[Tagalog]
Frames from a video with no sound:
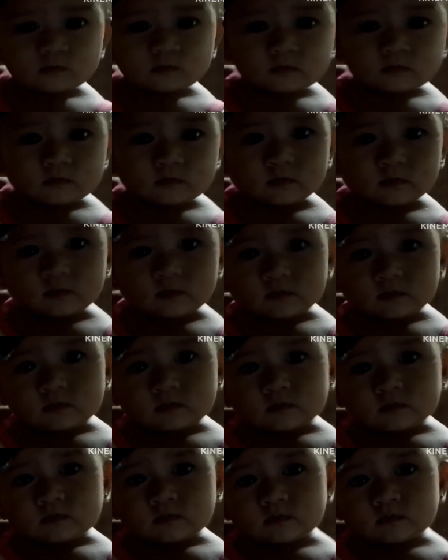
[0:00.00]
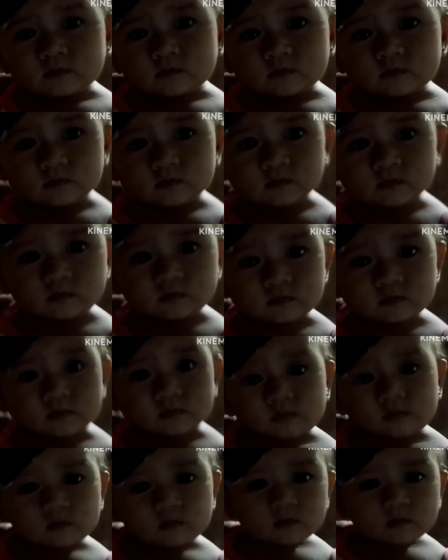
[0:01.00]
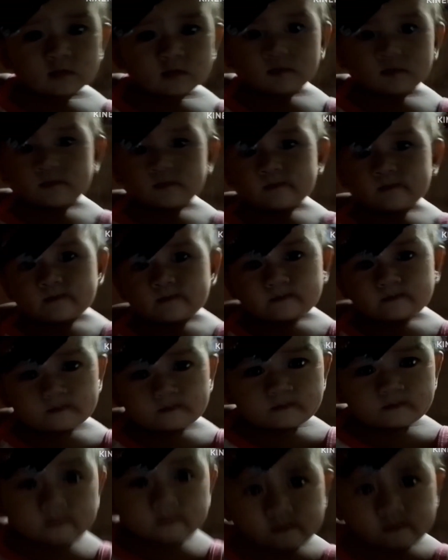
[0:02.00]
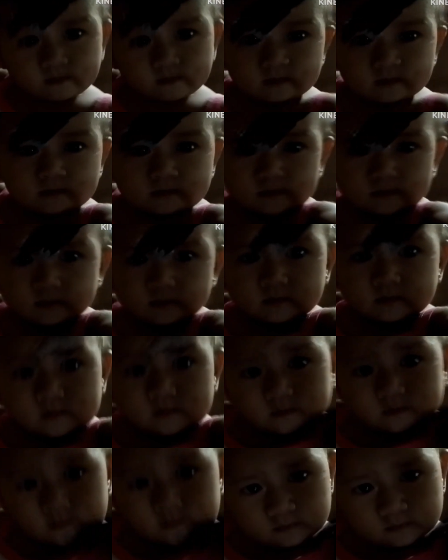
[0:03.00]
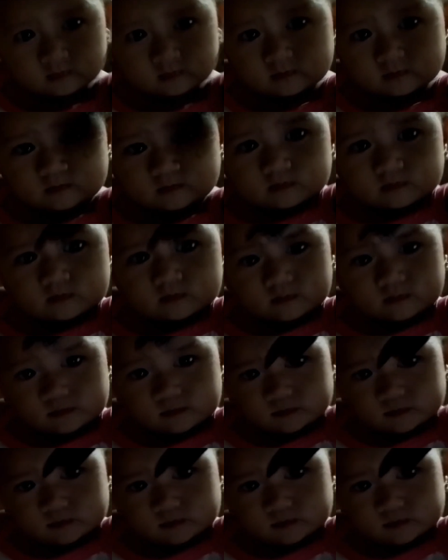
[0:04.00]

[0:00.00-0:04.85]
minuto siyang tarak ng tarak. Hirap na hirapan natin. Opo. Nakita ko po yung kamay ninyo kung paano